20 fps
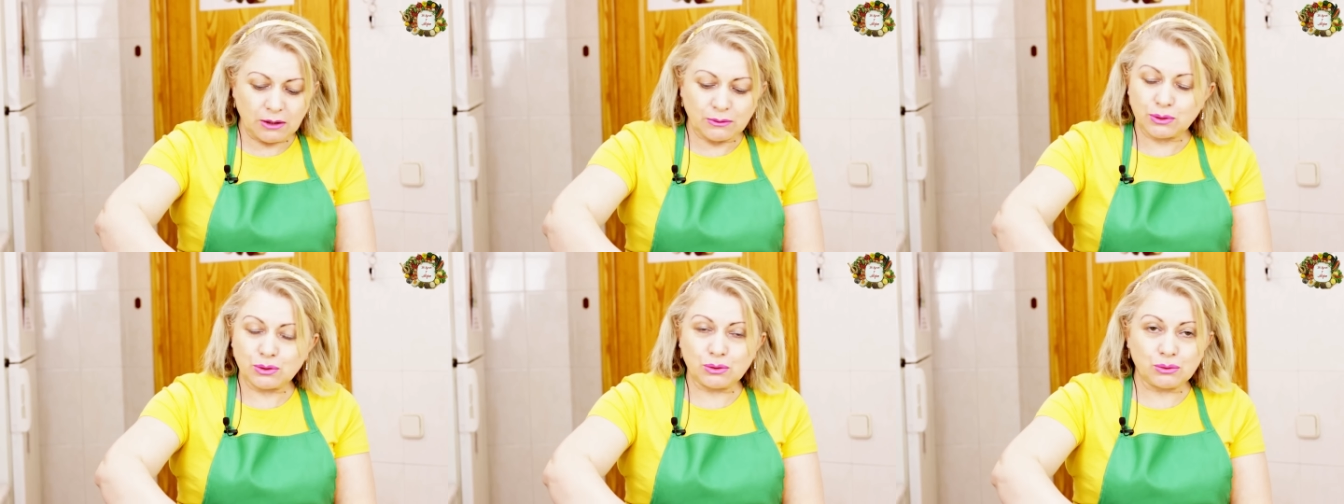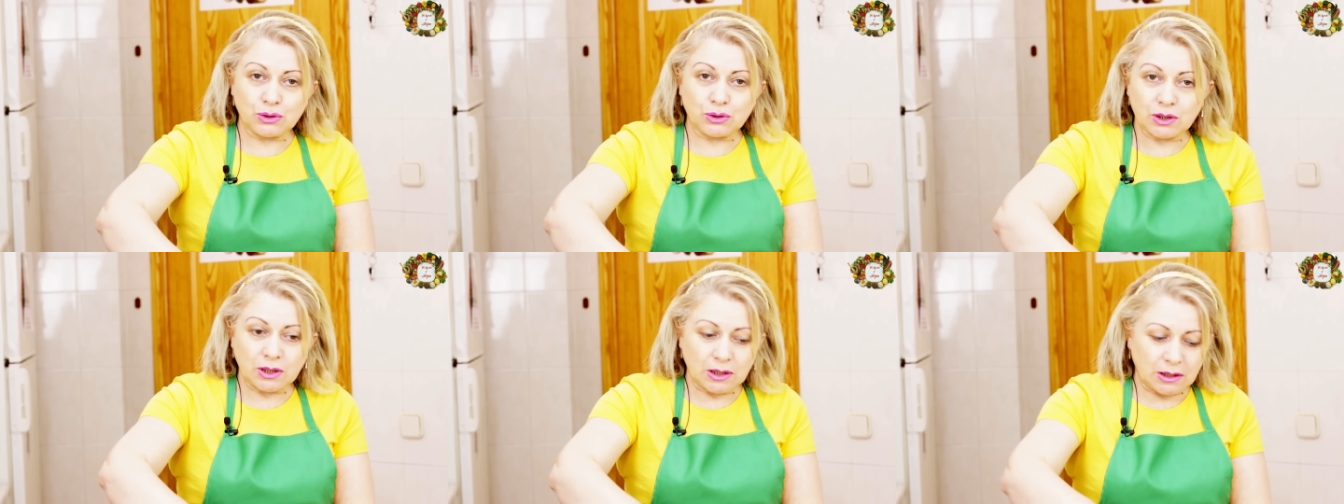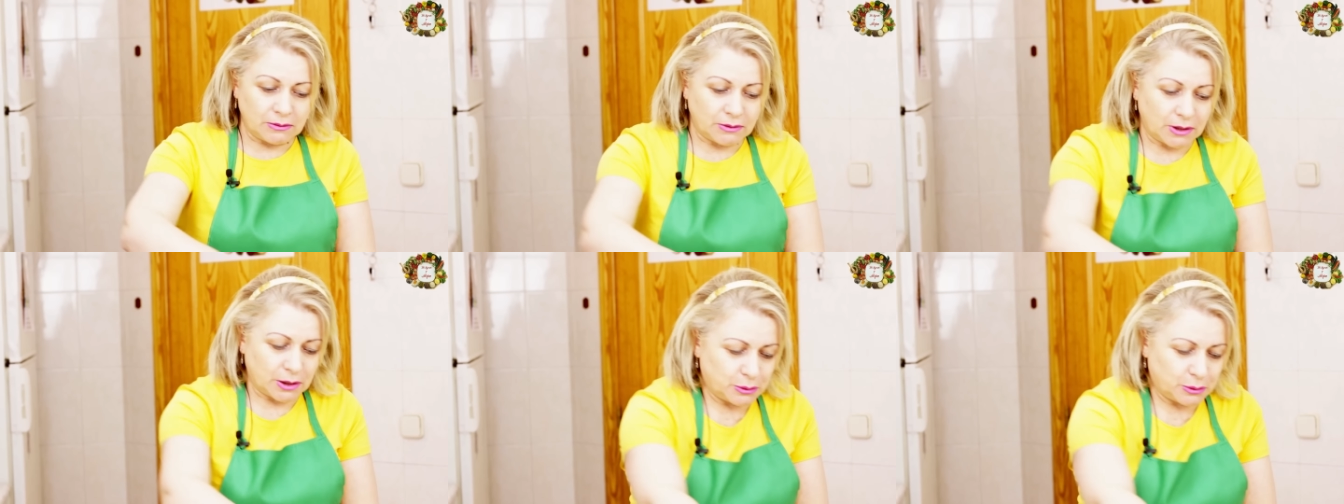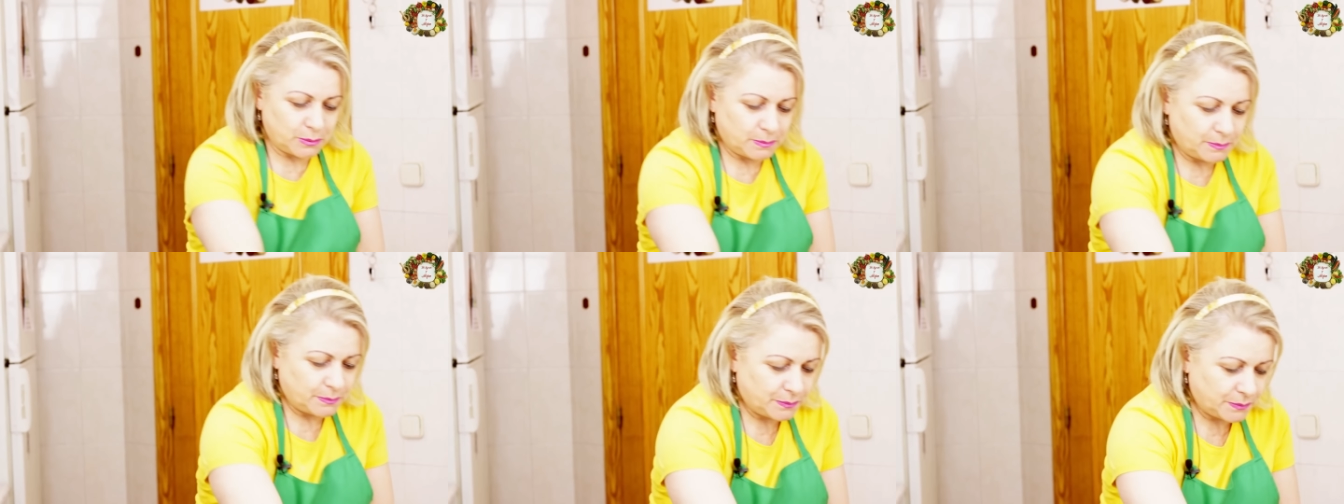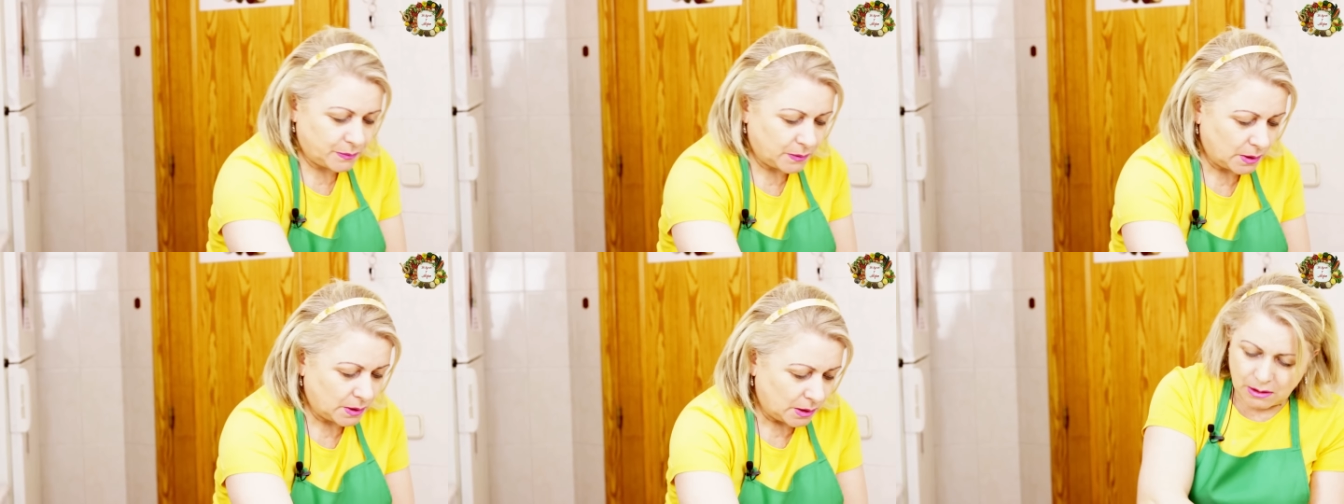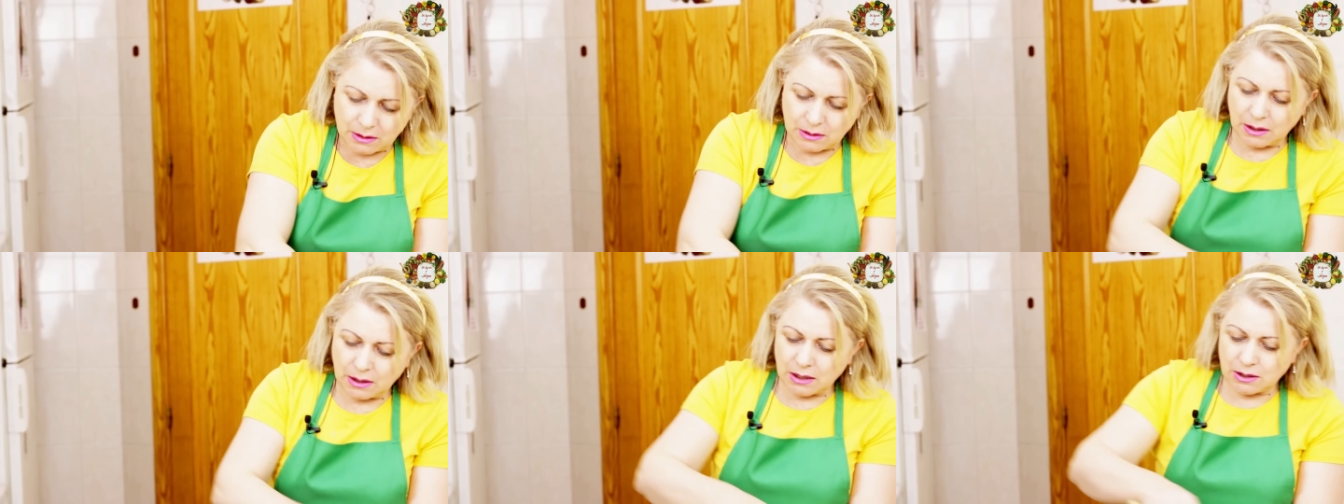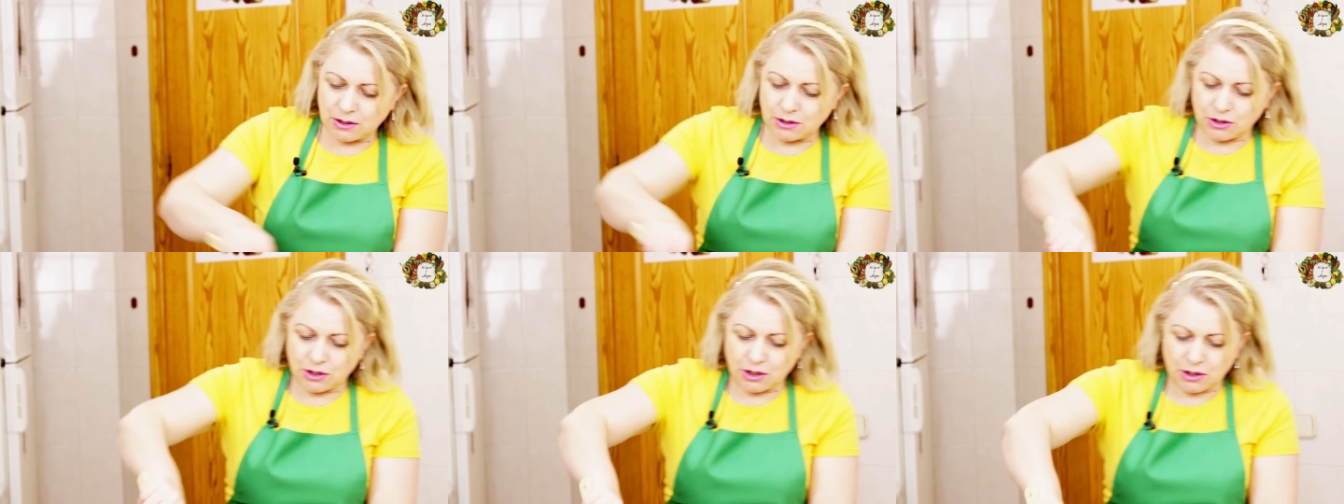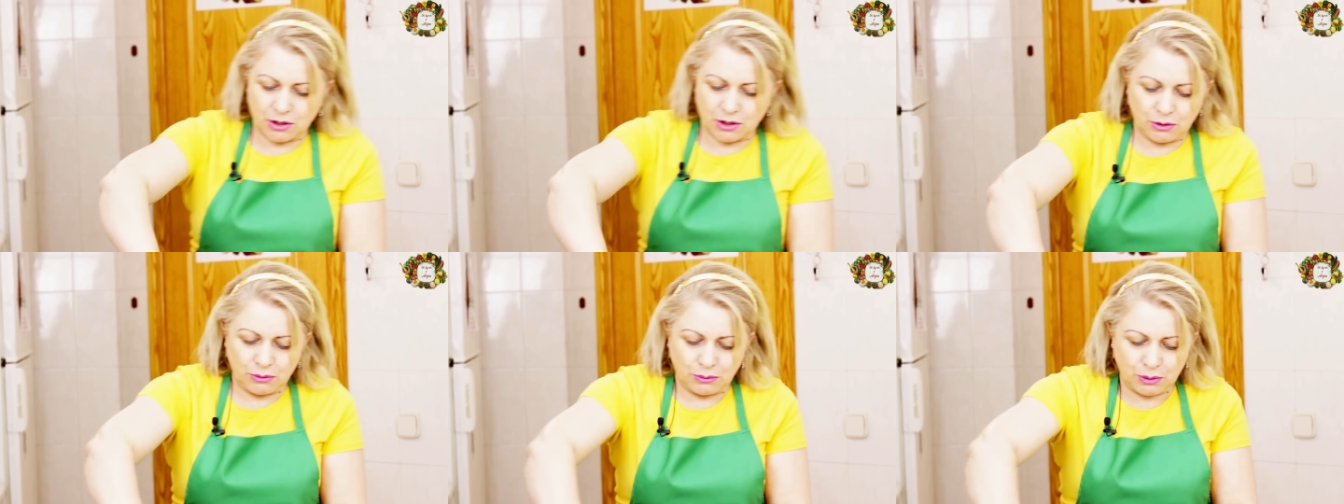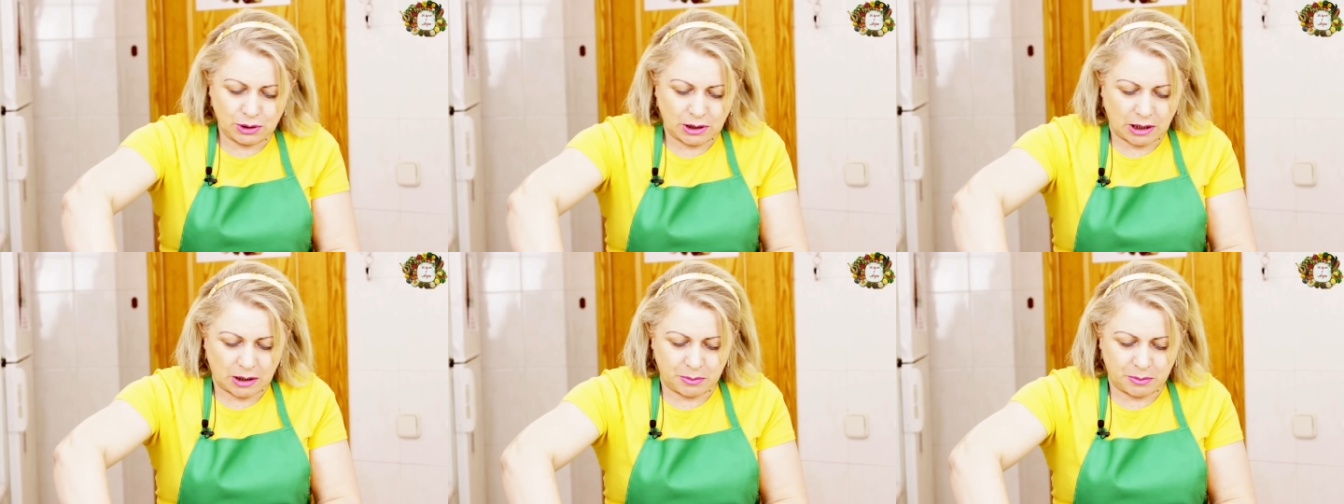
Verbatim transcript: я воду не наливаю. Я сейчас ее вот так